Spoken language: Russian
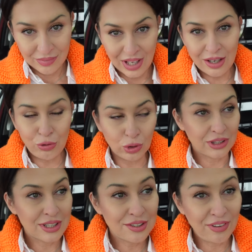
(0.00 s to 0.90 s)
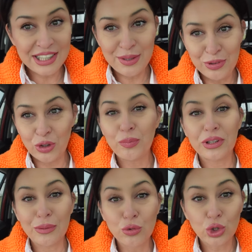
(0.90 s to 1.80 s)
Так вот, свадебный он
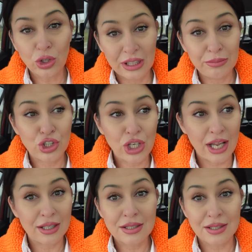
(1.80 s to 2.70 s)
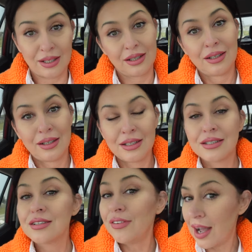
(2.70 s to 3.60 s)
потому, что намечается
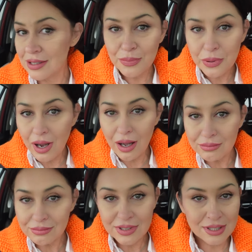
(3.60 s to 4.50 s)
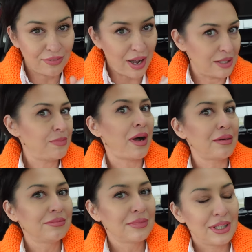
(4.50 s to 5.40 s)
свадебка, свадьба,
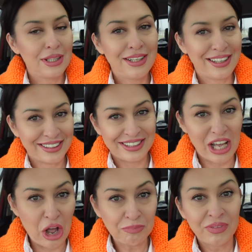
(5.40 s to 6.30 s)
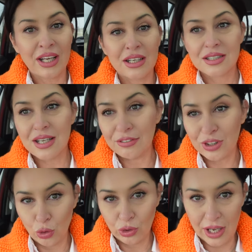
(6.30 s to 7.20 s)
и не одна.
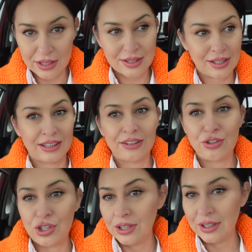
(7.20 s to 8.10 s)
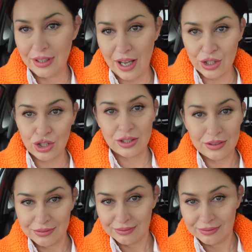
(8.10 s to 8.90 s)
Завтра у нас годовщина наша,